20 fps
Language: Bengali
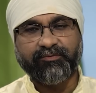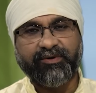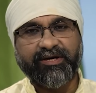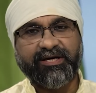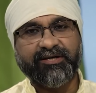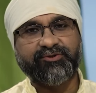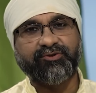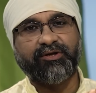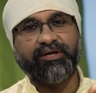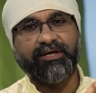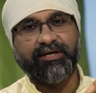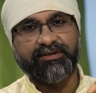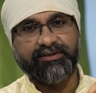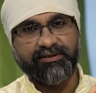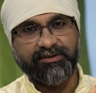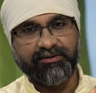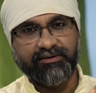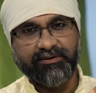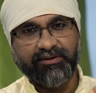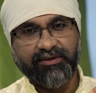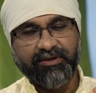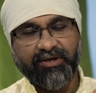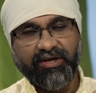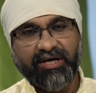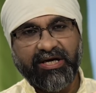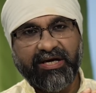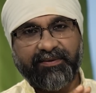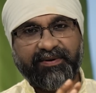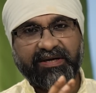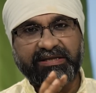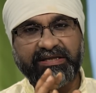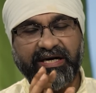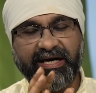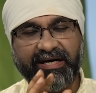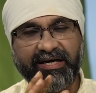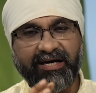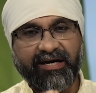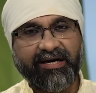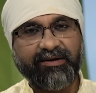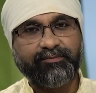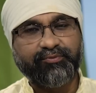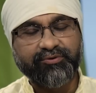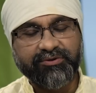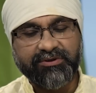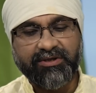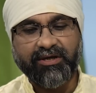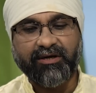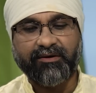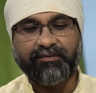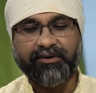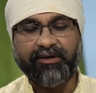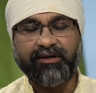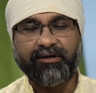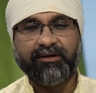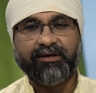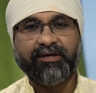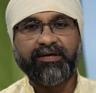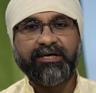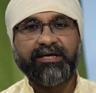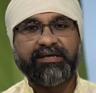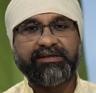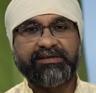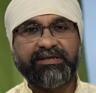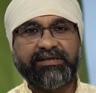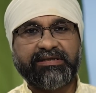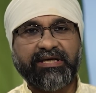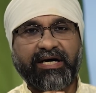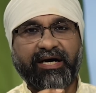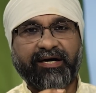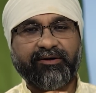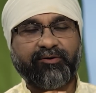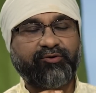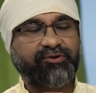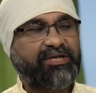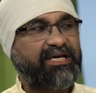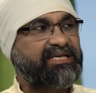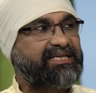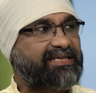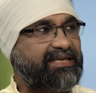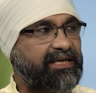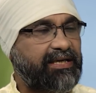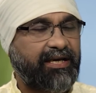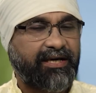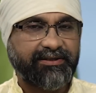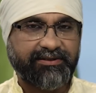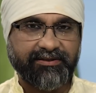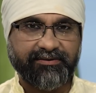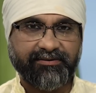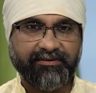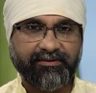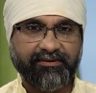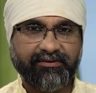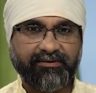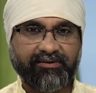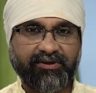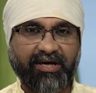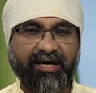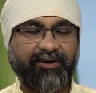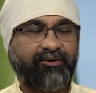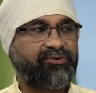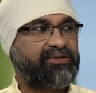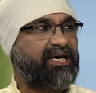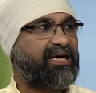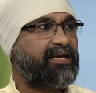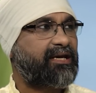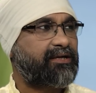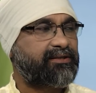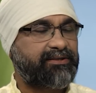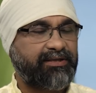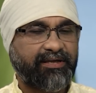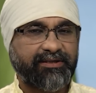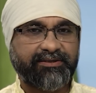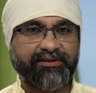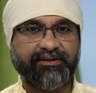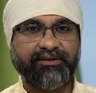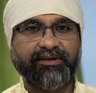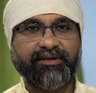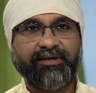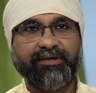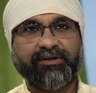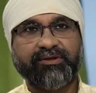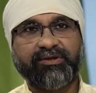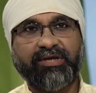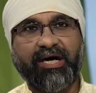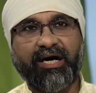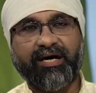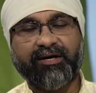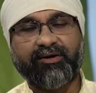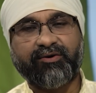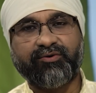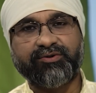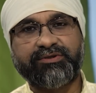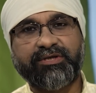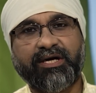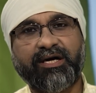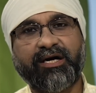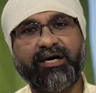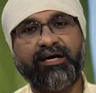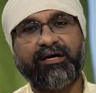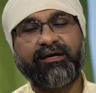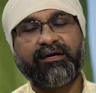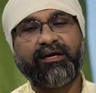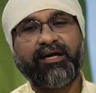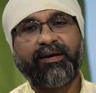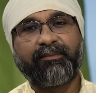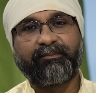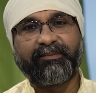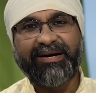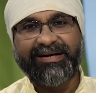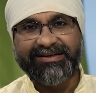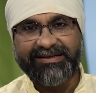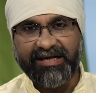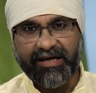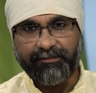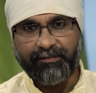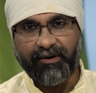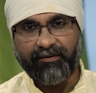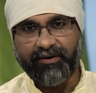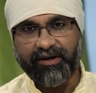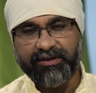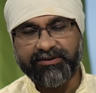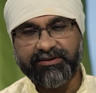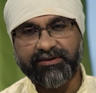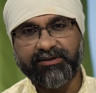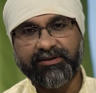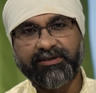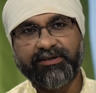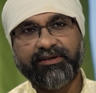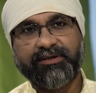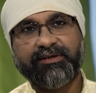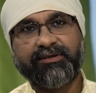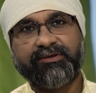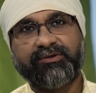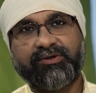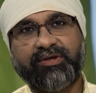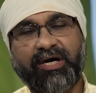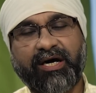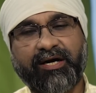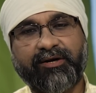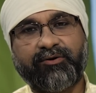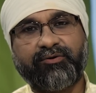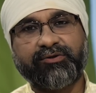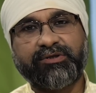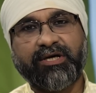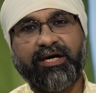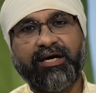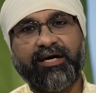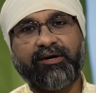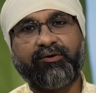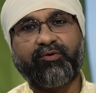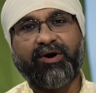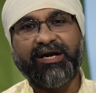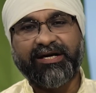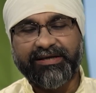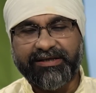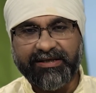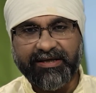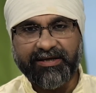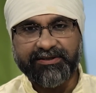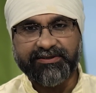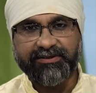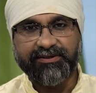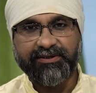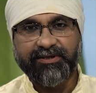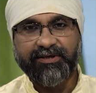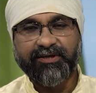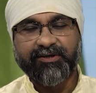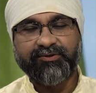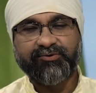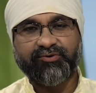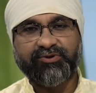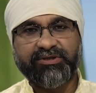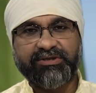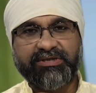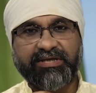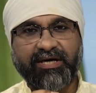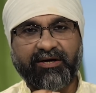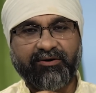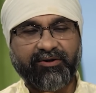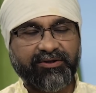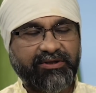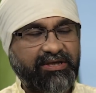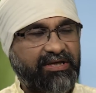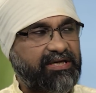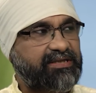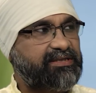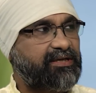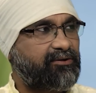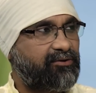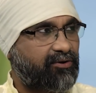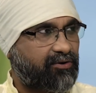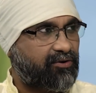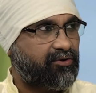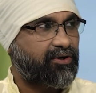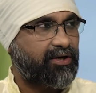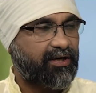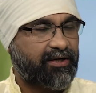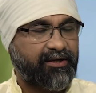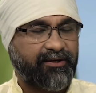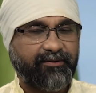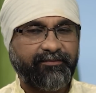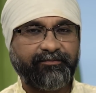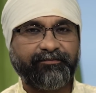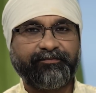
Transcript: সময়টা চলে যাচ্ছে এবার তাকে আগে বুঝতে হবে যে তার কোথায় স্কিল আছে তার কোথায় এনার্জি আছে তার কোথায় মেন্টাল পাওয়ার আছে তার কোথায় কোয়ালিটি আছে যদি সেগুলোর দিকে সে লক্ষ্য রাখে